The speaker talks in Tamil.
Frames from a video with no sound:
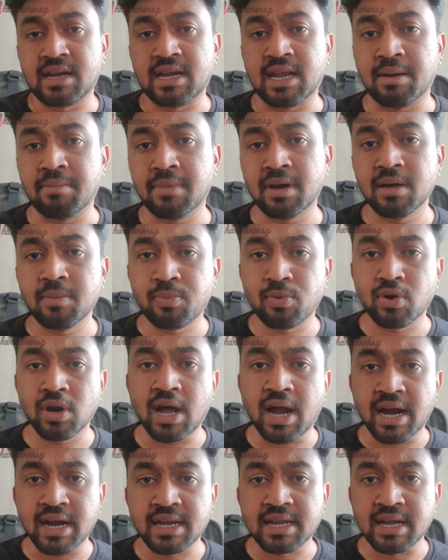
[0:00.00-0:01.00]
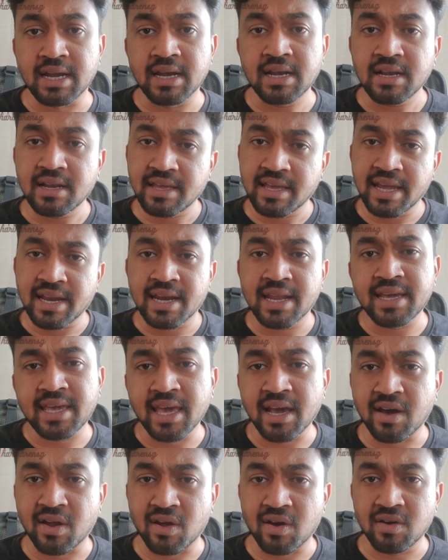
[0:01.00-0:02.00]
நம்மளை போல ஆட்கள் என்ன
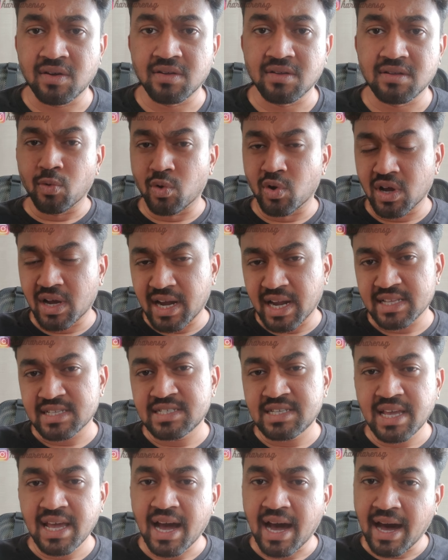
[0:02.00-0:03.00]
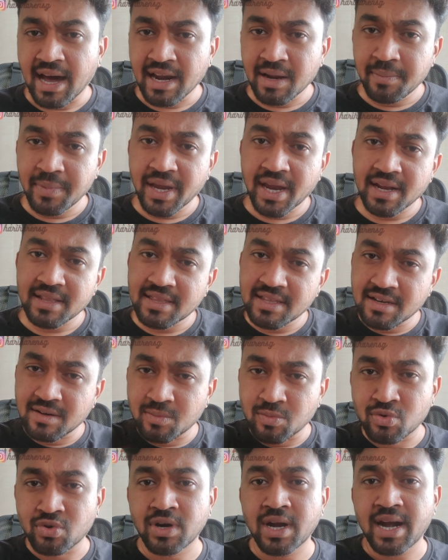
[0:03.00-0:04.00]
கேட்குறோம் ஒரு கட்சியை ஆரம்பிக்கிறதுக்கு
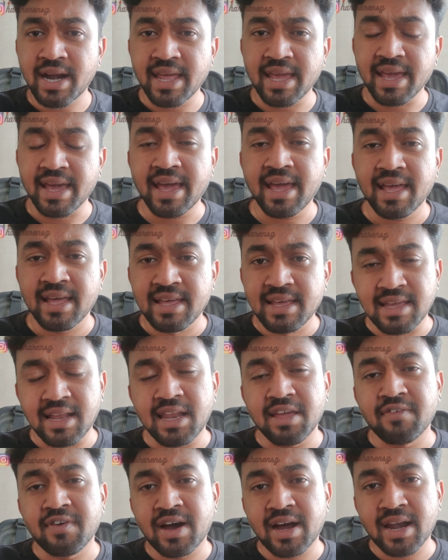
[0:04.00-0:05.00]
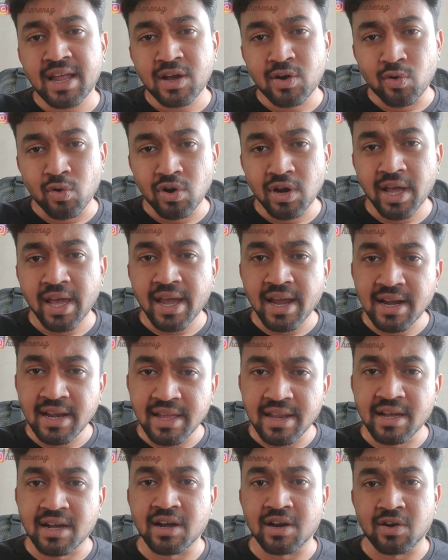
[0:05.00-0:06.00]
முன்னாடியே தெளிவான கொள்கைகள்
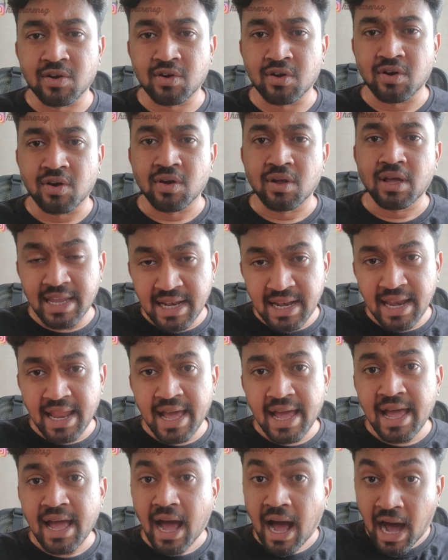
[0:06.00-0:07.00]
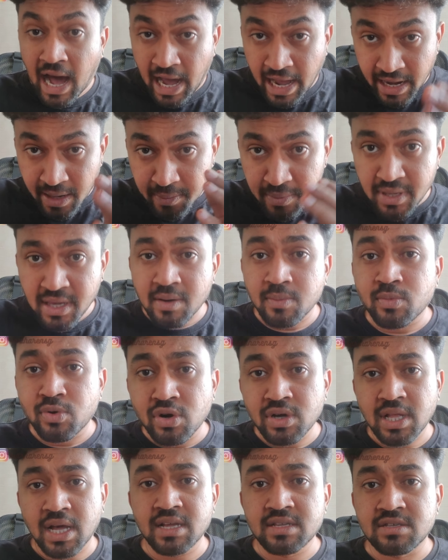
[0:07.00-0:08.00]
இருக்கணும் இல்லை ஆரம்பிக்கும்
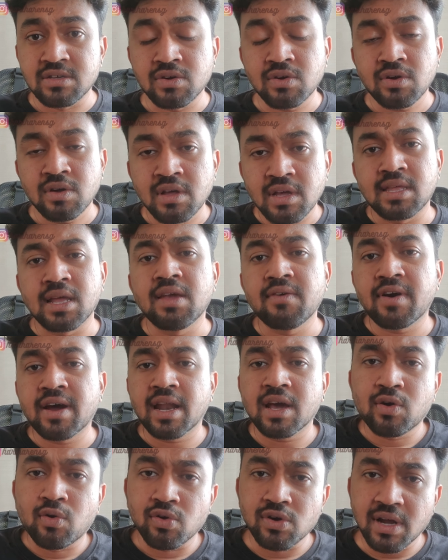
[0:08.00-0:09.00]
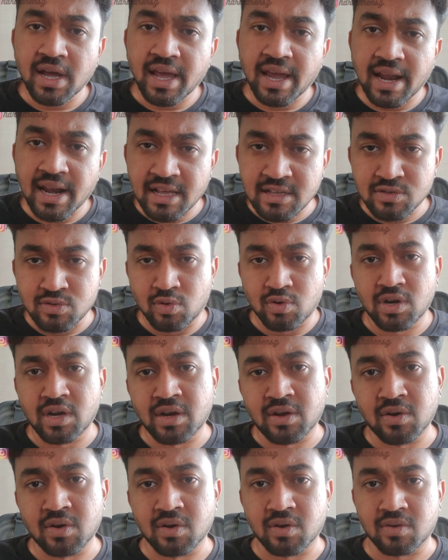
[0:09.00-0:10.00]
போதாச்சும் தெளிவான கொள்கைகளை
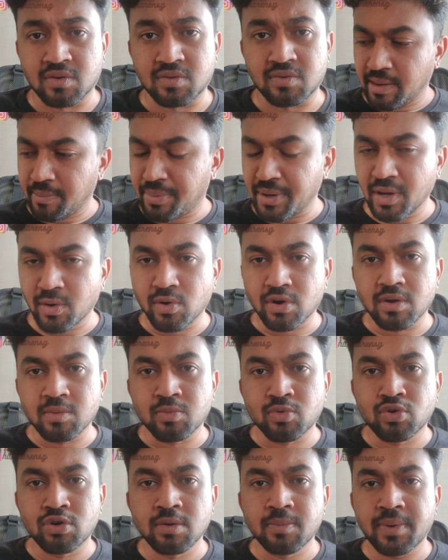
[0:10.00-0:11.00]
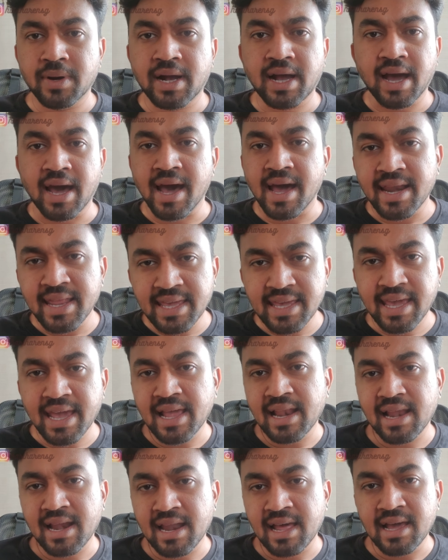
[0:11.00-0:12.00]
சொல்லணும் இப்படி ஒரு மூணு பக்கம்
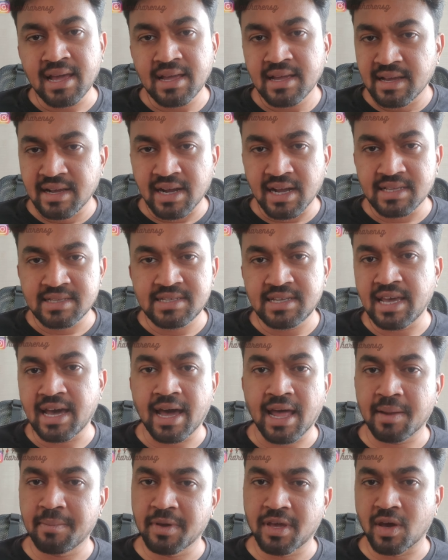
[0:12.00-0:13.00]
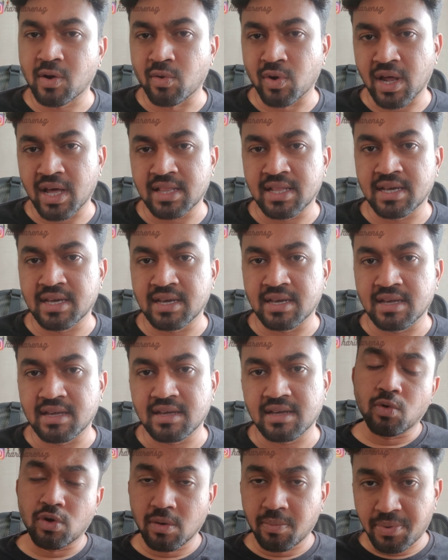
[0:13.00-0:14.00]
அறிக்கையிலலாம் கட்சி ஆரம்பிக்கக்கூடாது
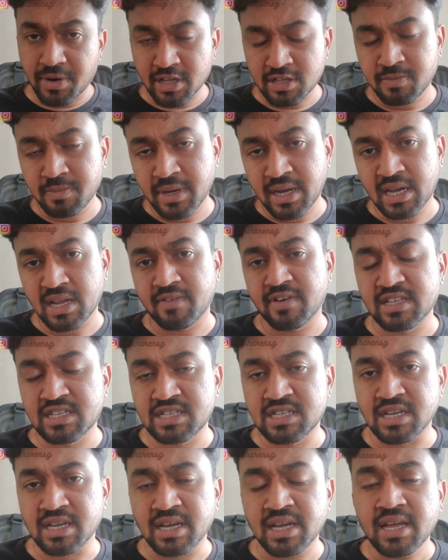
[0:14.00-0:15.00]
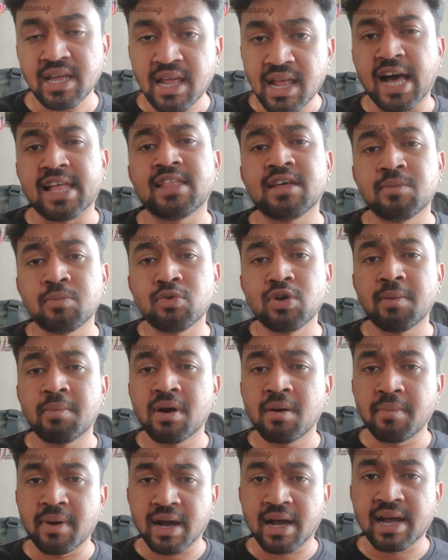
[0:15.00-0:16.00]
ஒரு ப்ரெஸ் மீட்டை வச்சு அதன்
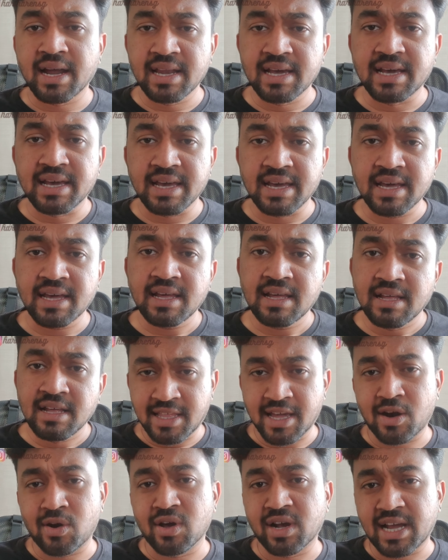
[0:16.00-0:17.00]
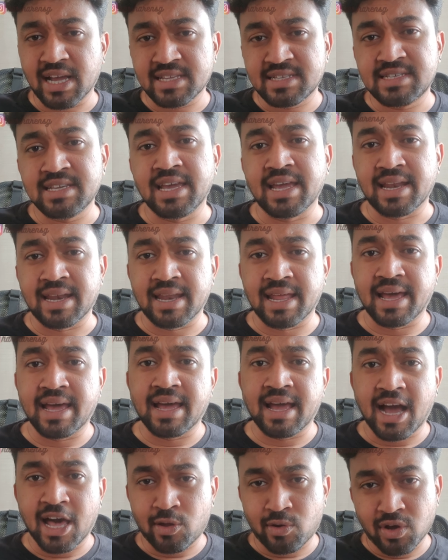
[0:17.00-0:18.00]
மூலியமா மக்களுக்கு தன்னோட கட்சி என்ன
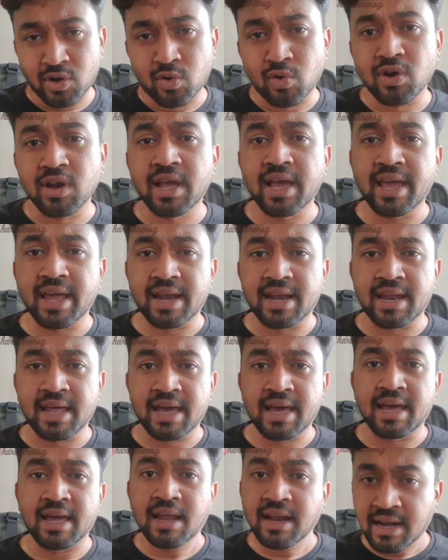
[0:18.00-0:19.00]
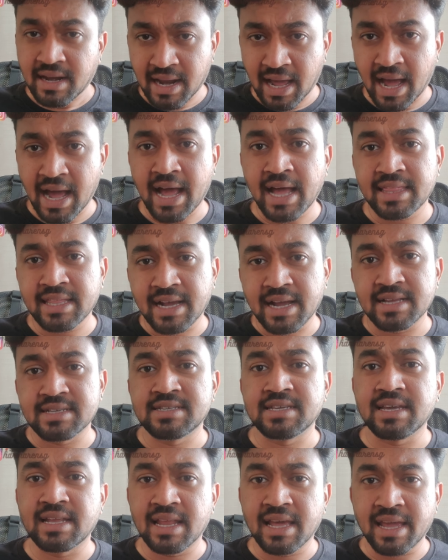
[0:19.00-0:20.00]
அதோட கொள்கை என்ன நான் அந்த
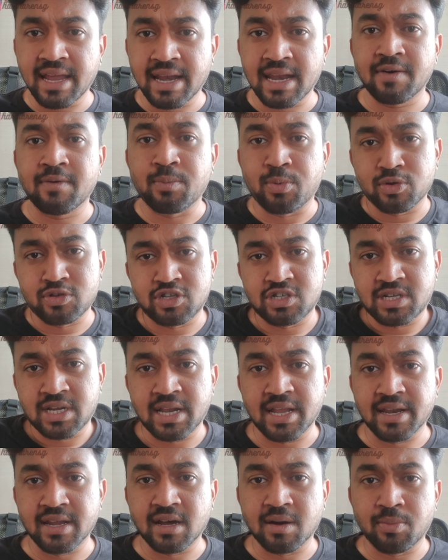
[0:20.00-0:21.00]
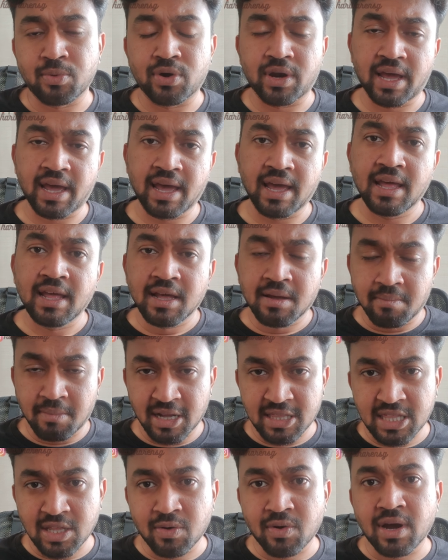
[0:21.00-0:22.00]
கட்சியில் என்ன பொசிஷன்ல இருக்க போகிறேன்
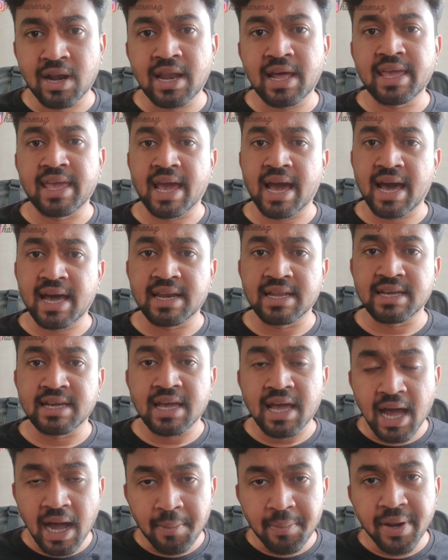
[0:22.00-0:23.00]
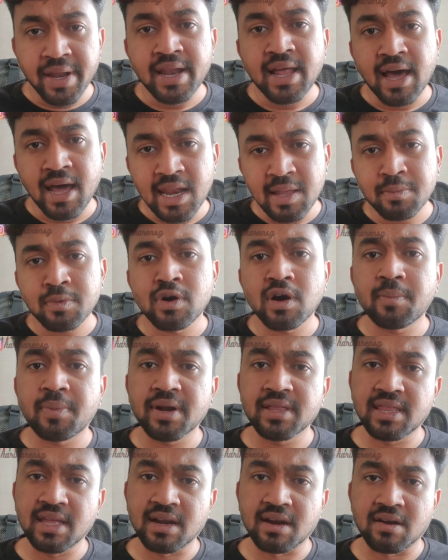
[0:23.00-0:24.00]
மற்றவங்கலாம் யாரு அப்படின்னு
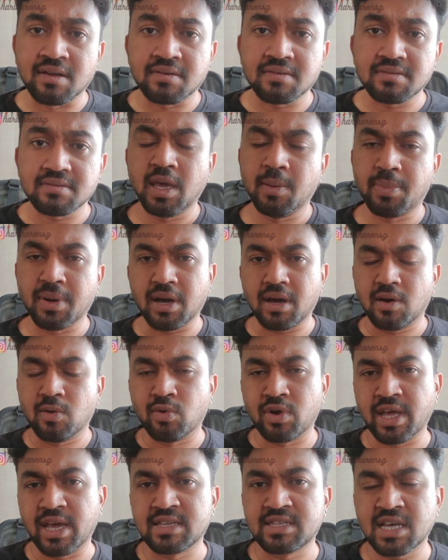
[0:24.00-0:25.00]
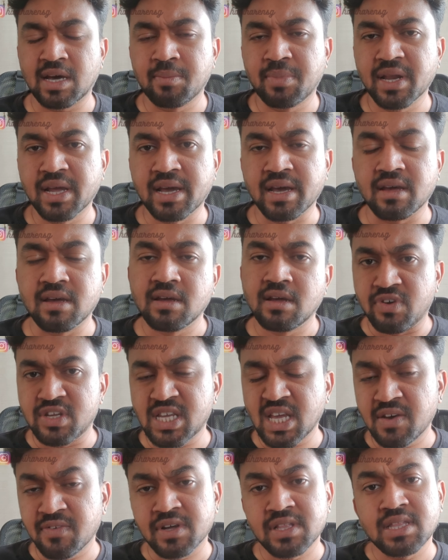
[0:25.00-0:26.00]
அறிமுகப்படுத்தியிருக்கணும் இப்போ ஒரு எக்ஸாம்பிளுக்கு
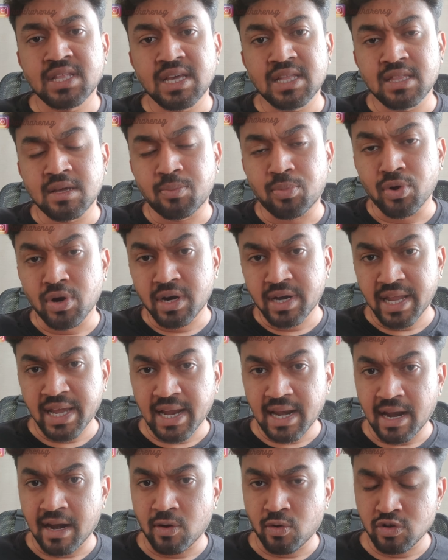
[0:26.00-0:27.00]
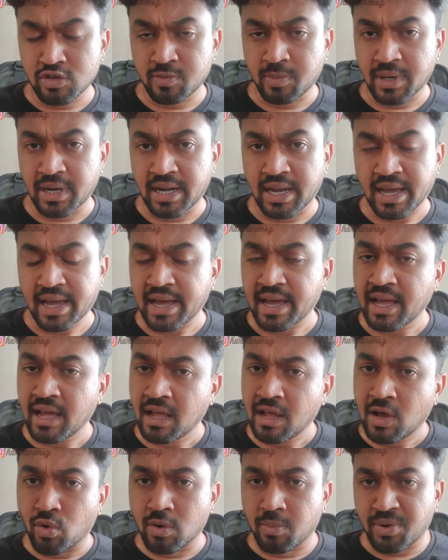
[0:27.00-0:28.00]
விஜய் வந்து இந்த பொலிட்டிக்கல் அனௌன்ஸ்மெண்ட்டை
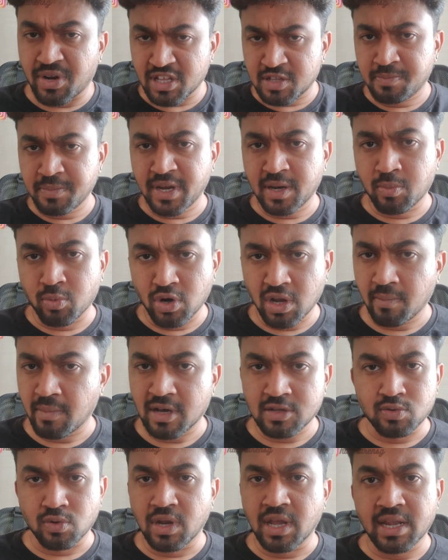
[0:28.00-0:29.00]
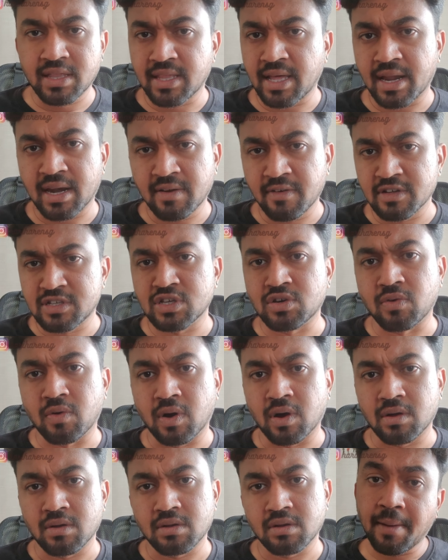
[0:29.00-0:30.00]
ஒரு ப்ரெஸ் மீட் மூலியமா சொல்லியிருந்தாருன்னு
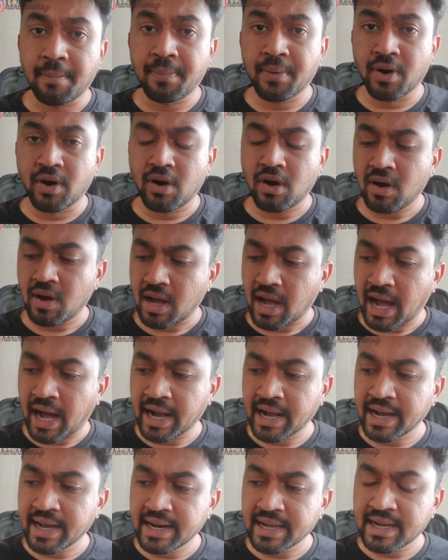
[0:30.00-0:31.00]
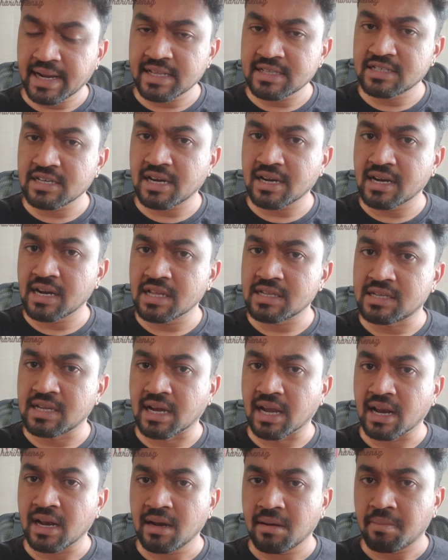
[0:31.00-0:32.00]
வச்சுக்குவோம் அப்போ அங்க இருக்கிற
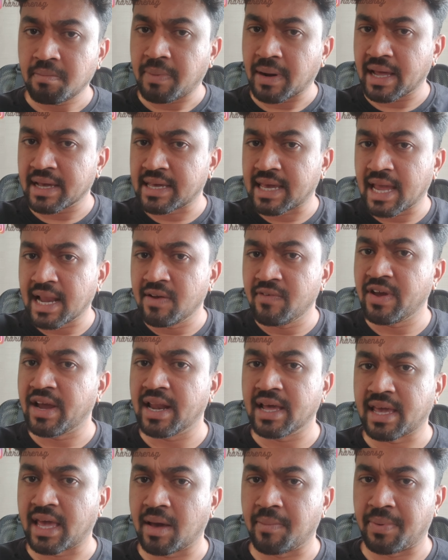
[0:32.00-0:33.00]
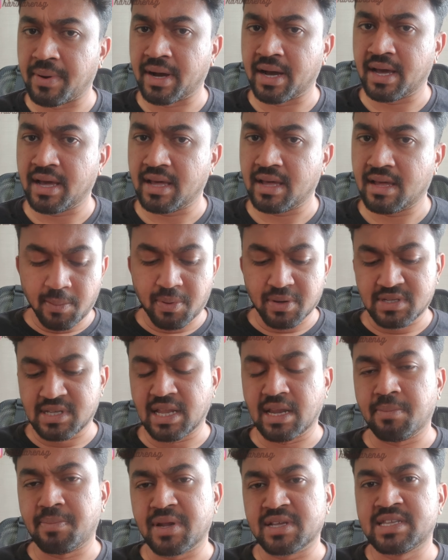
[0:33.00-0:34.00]
ஜேர்னலிஸ்டுகள் பல கேள்விகளை கேட்பாங்க இப்போ
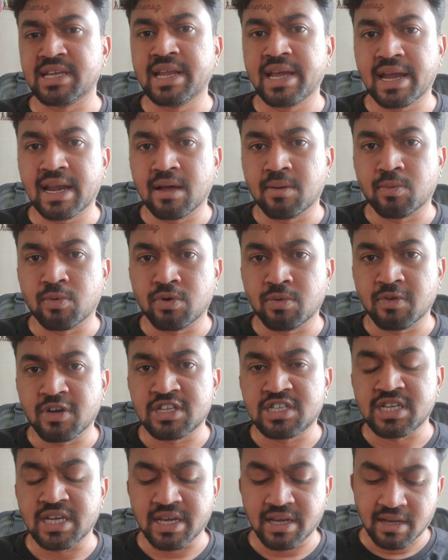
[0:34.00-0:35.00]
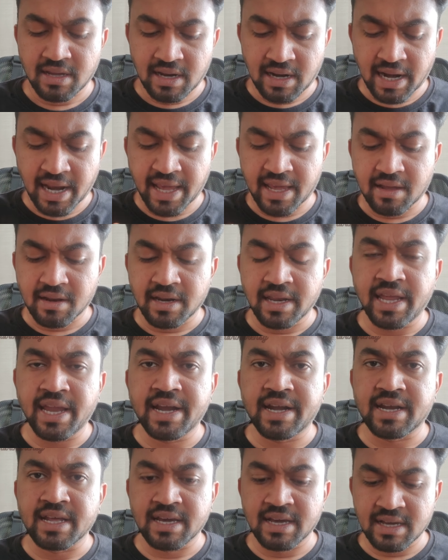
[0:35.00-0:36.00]
சில பிரச்சனைகளை முன் வச்சு லைக்
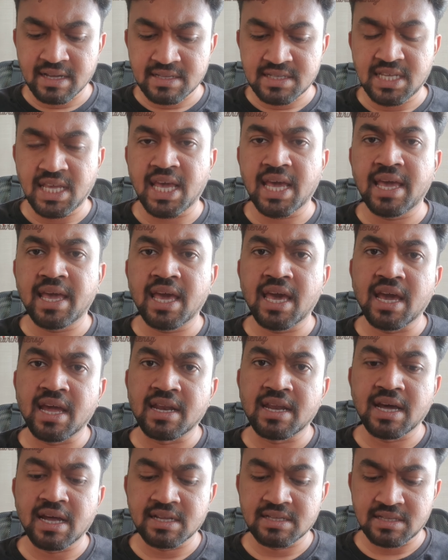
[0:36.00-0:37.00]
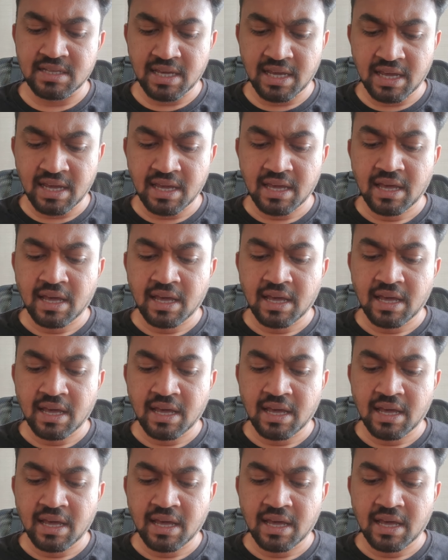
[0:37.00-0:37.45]
நீட்டு சிஏஏ என்ஆர்சி